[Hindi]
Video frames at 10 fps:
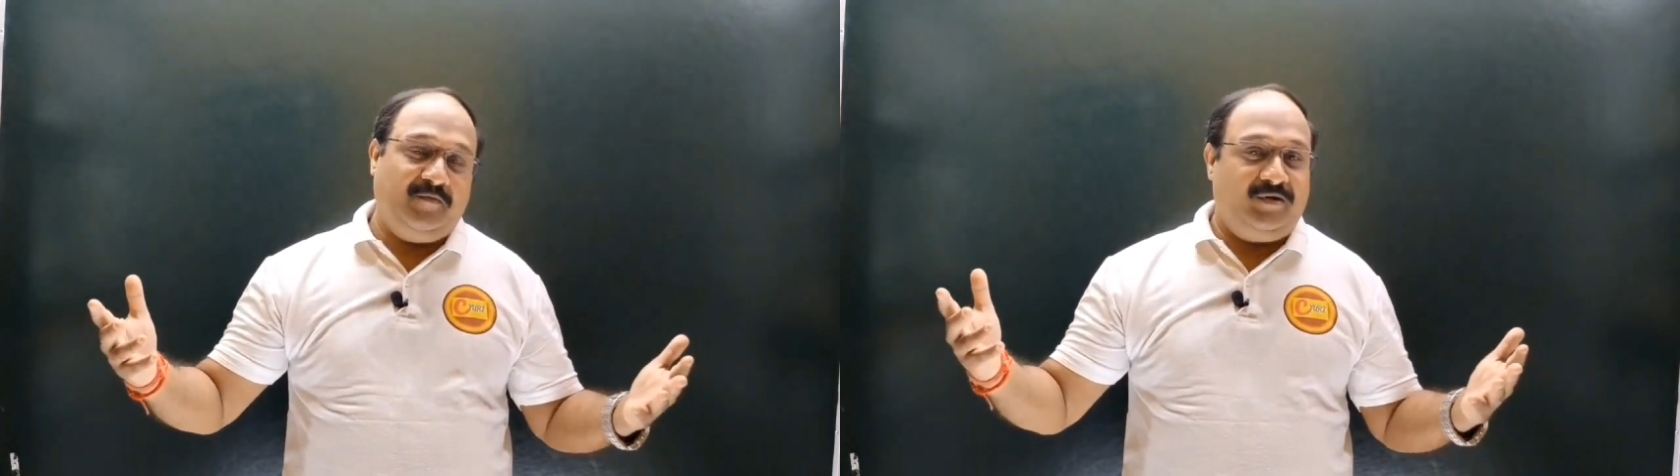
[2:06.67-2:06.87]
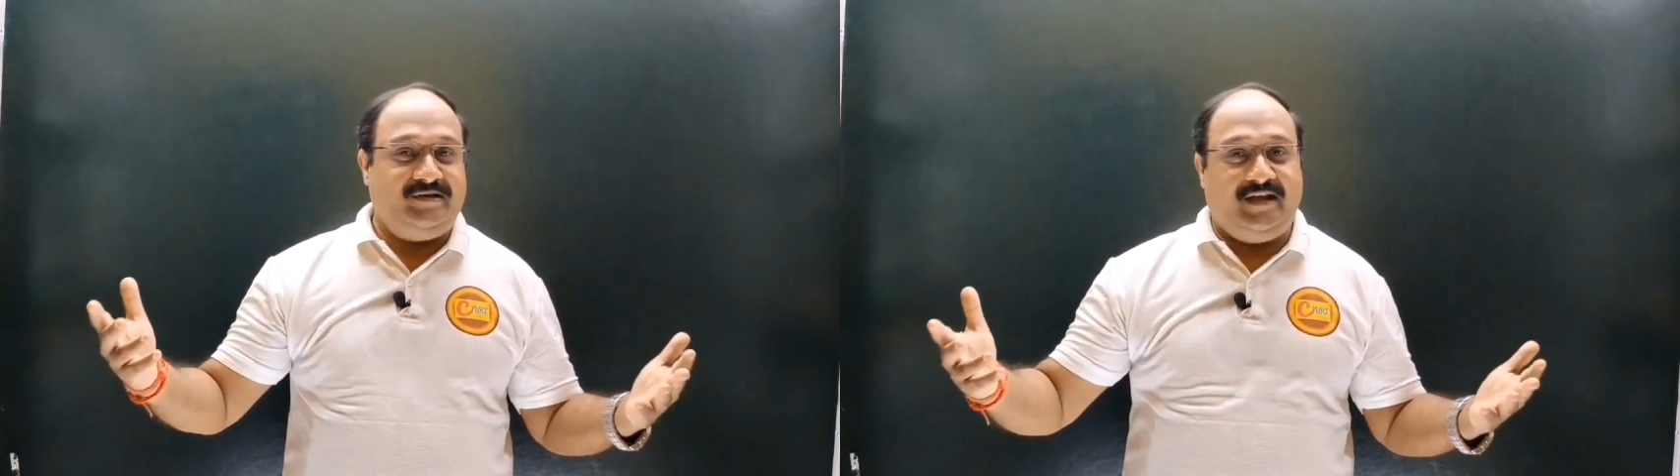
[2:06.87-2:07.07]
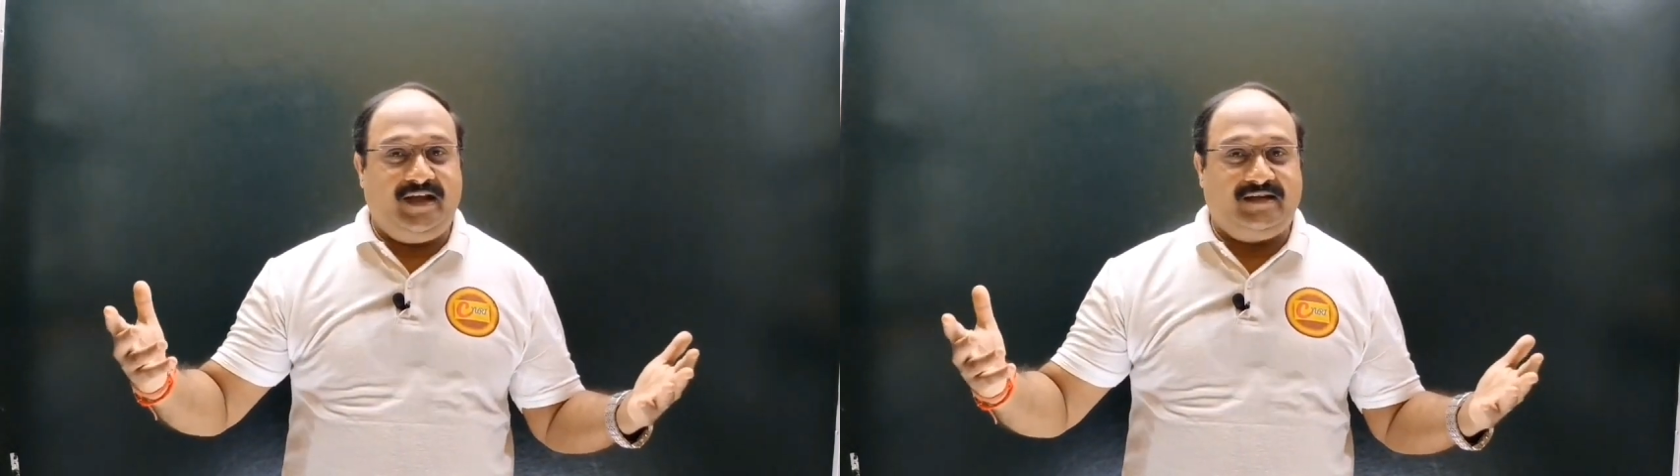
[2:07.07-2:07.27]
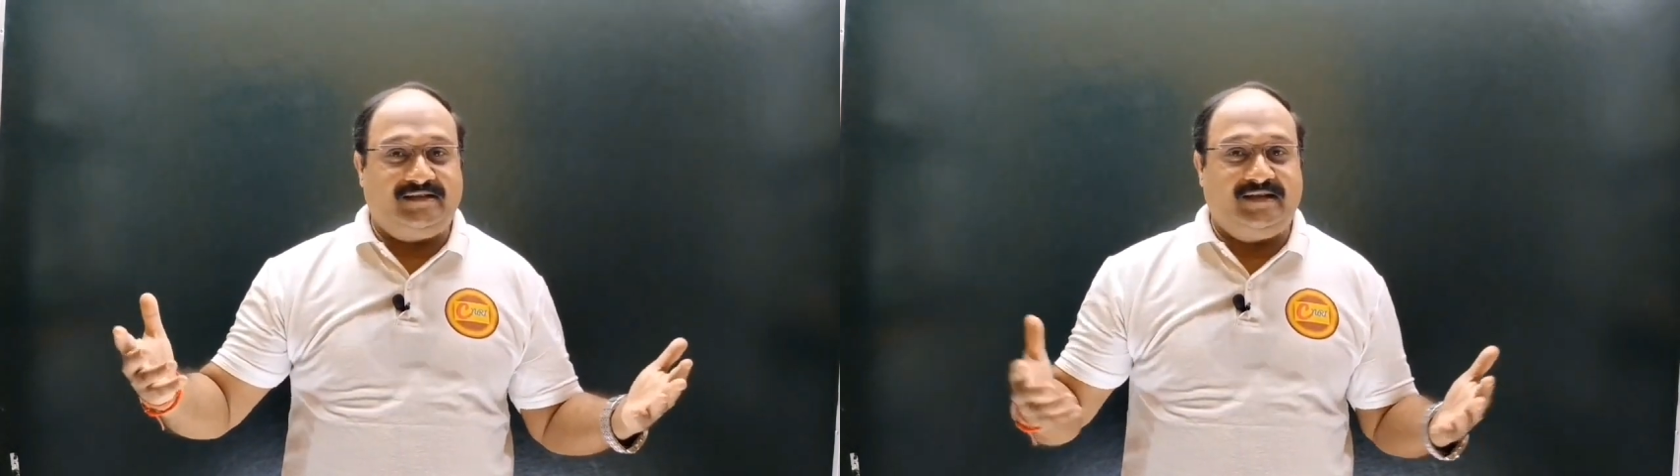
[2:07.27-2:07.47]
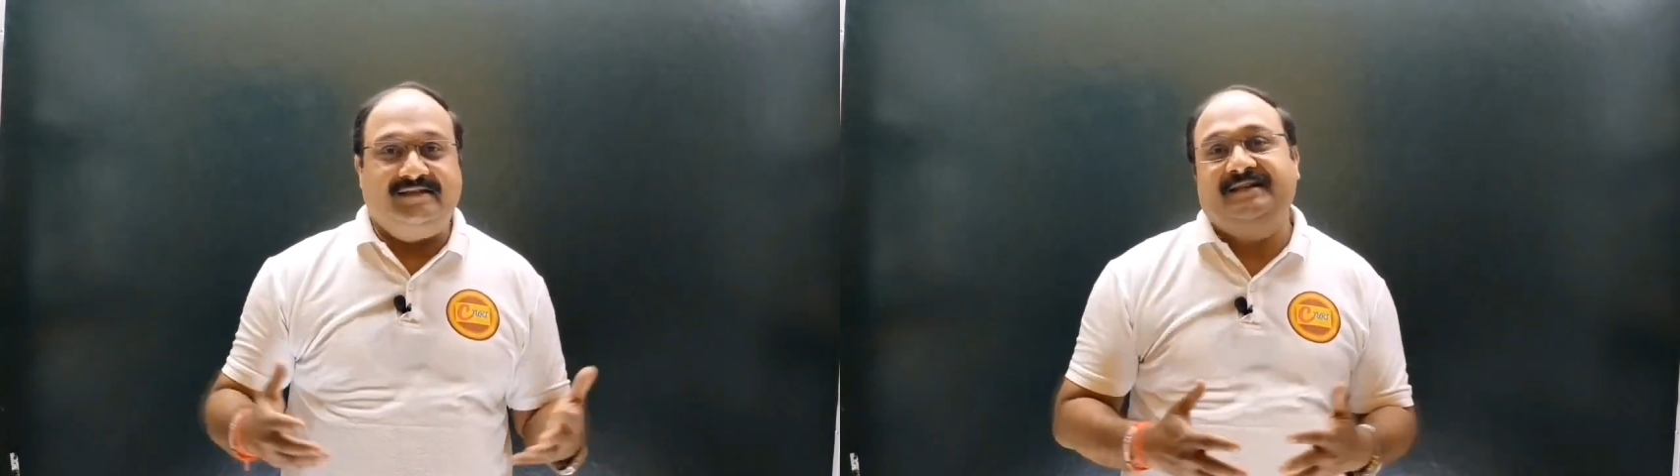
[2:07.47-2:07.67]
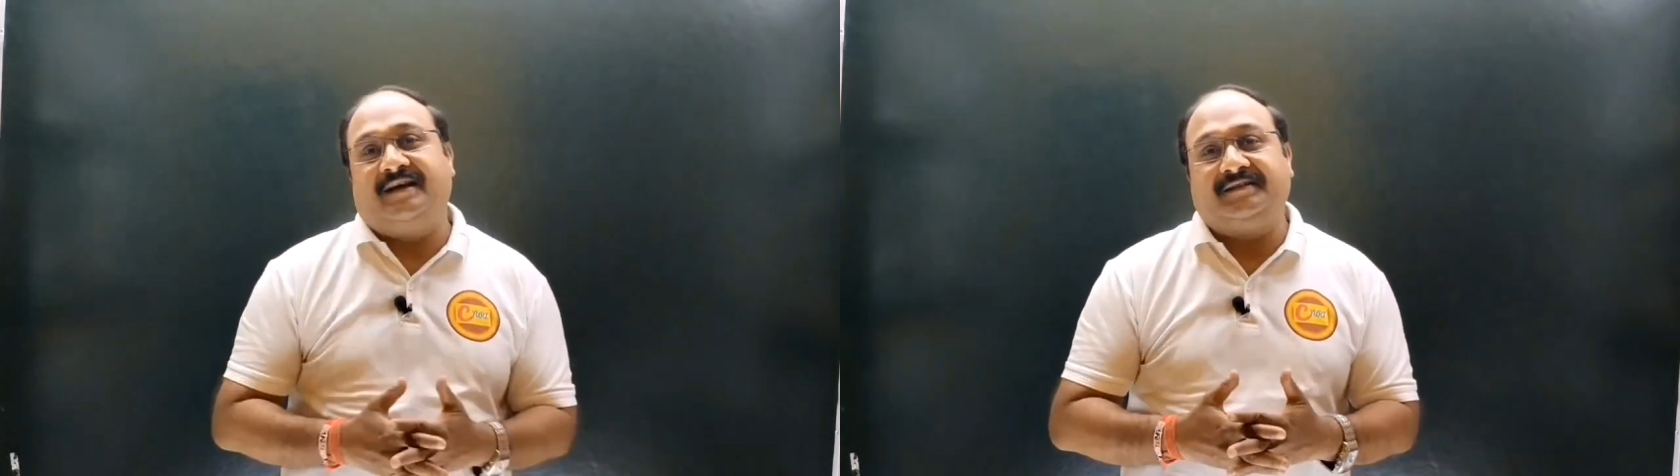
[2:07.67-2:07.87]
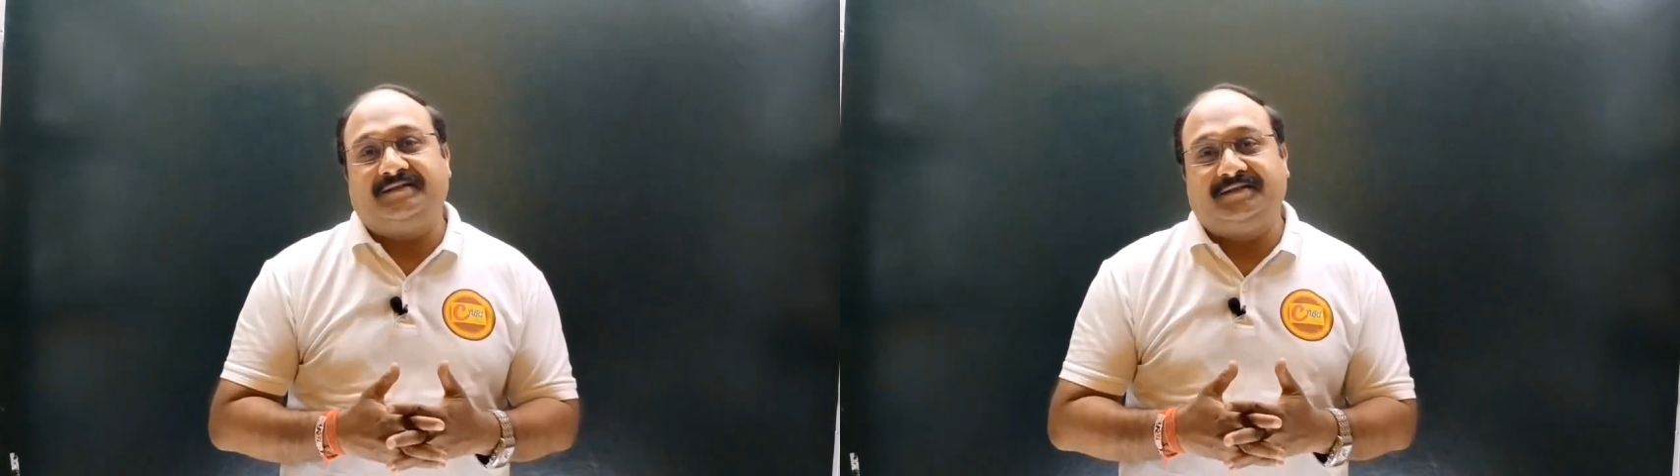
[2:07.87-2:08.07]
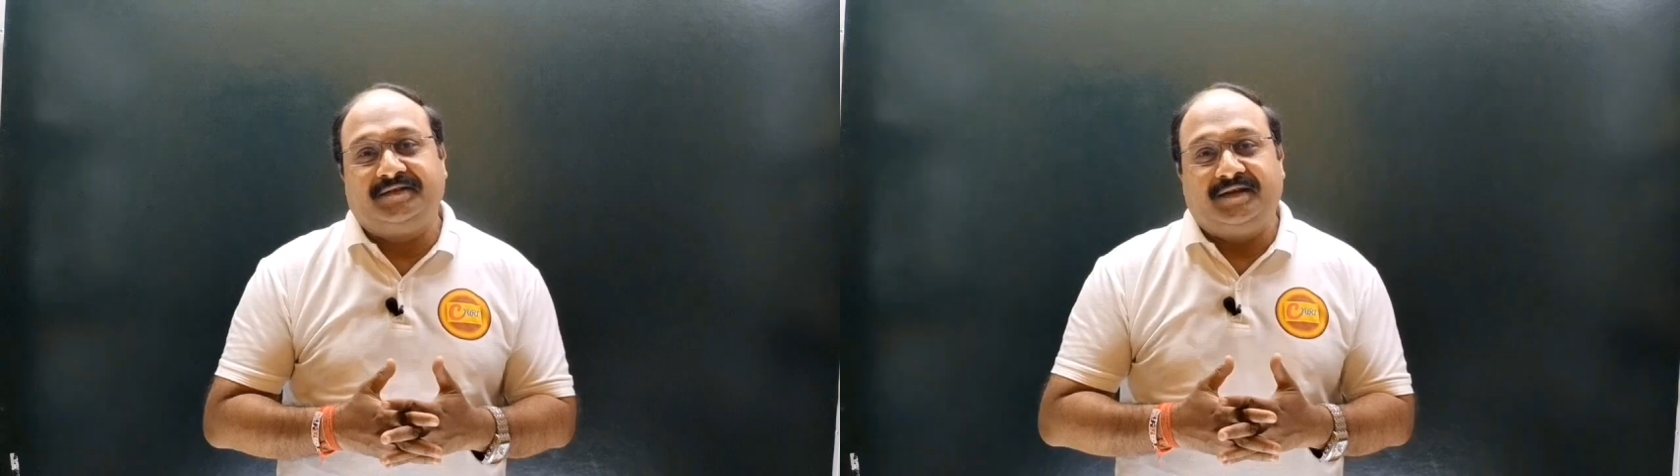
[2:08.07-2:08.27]
बस यही आशा के
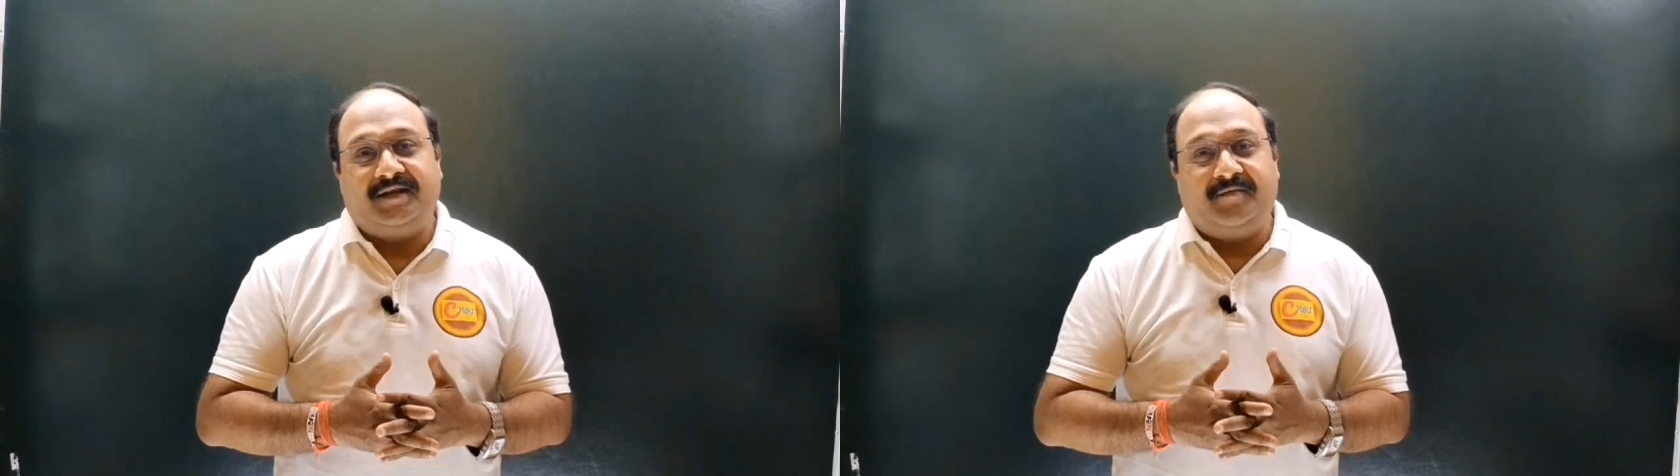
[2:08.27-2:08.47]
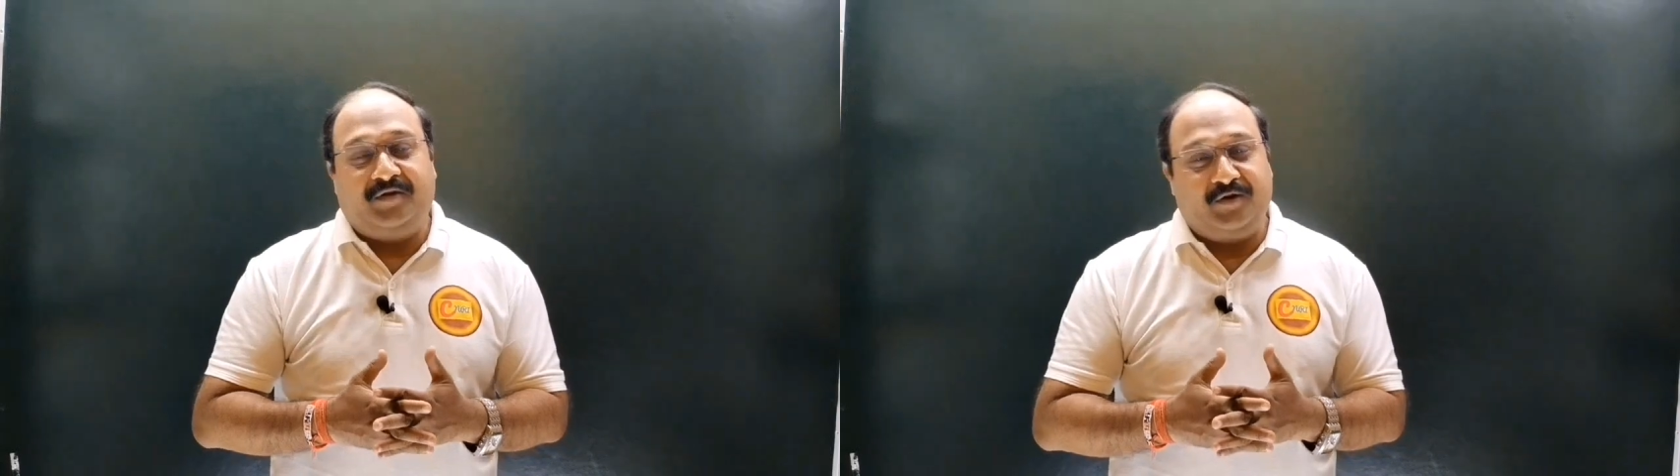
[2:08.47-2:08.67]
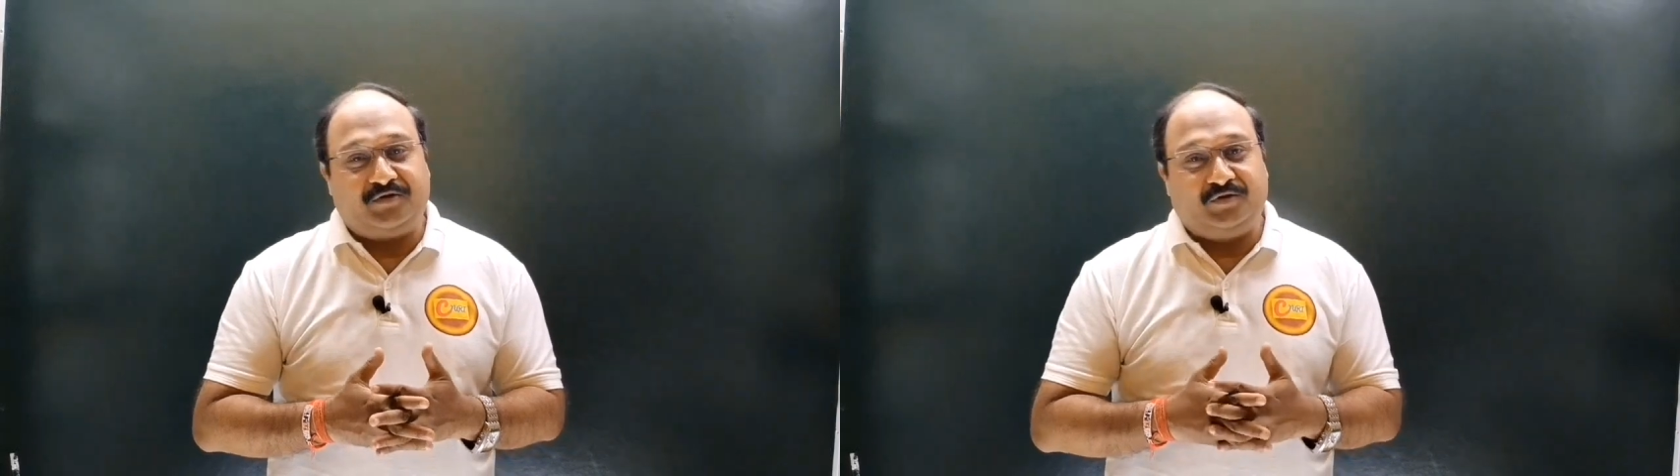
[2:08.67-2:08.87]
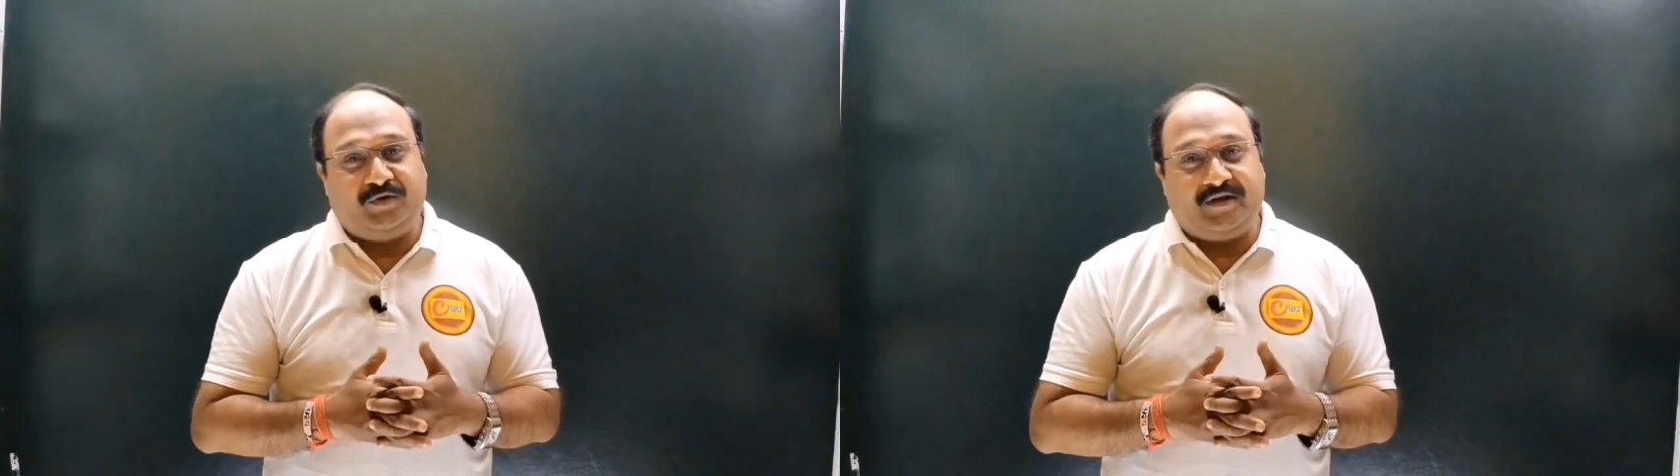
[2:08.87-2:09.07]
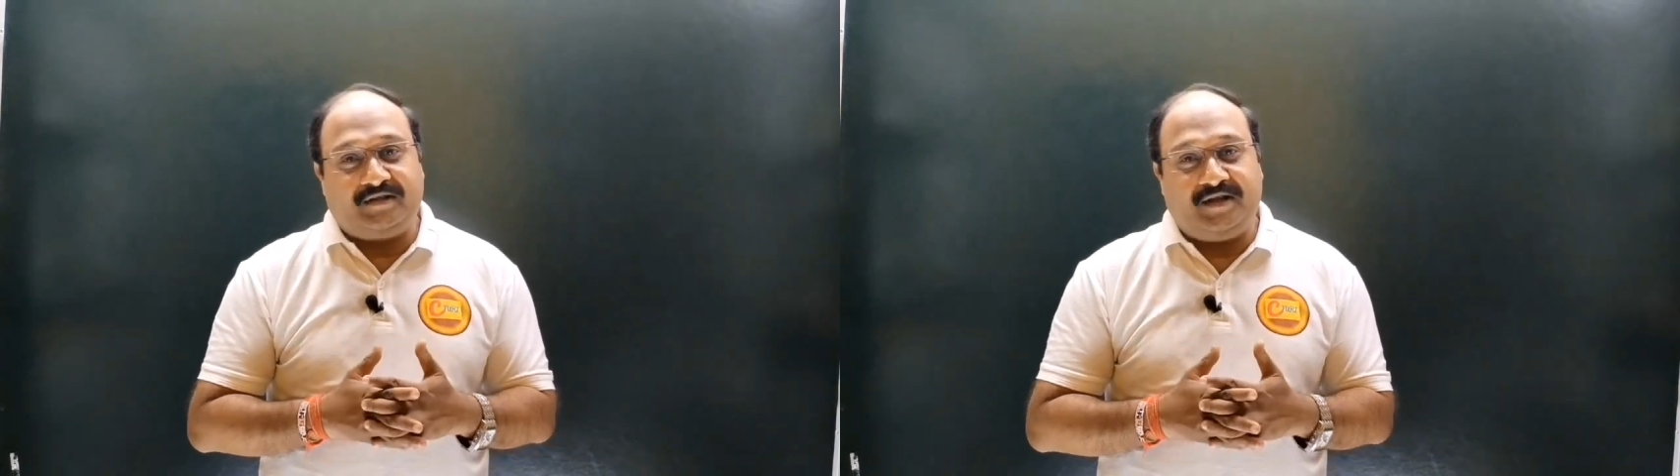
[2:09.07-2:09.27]
साथ वीडियो शुरू